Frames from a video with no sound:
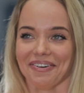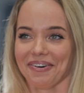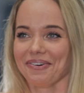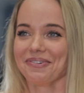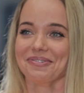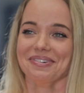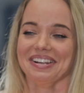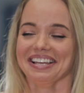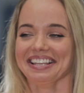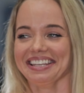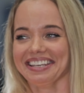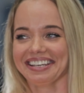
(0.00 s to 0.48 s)
w
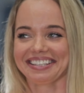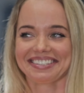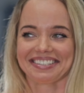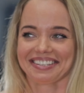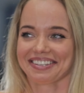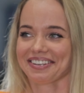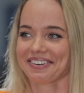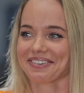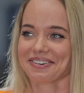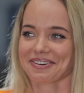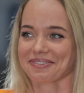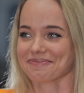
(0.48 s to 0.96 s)
ogóle nie
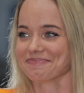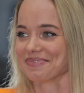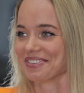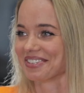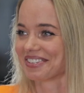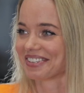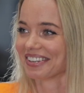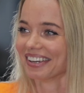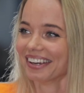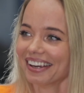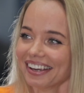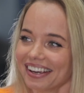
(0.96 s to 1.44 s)
chcę tego
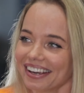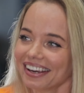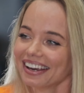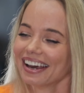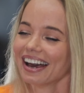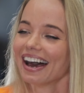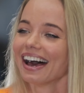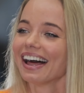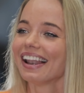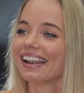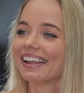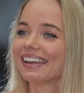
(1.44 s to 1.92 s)
robić.
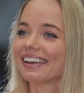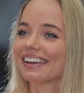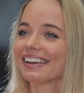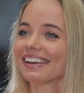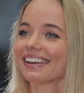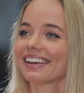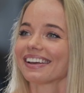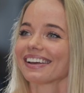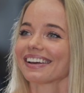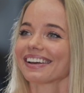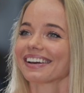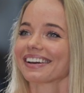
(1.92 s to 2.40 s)

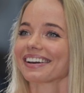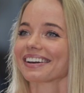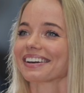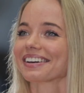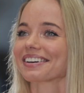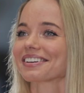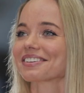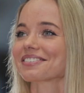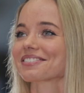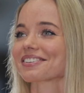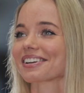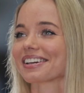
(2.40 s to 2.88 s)

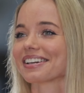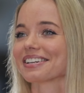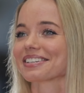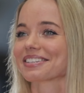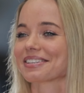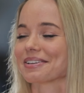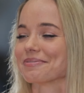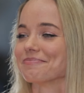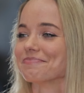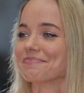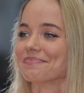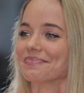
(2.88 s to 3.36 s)
Ale że
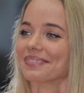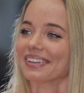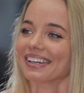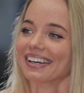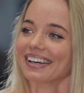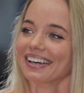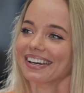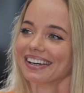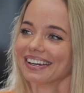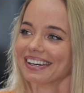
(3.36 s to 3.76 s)
jestem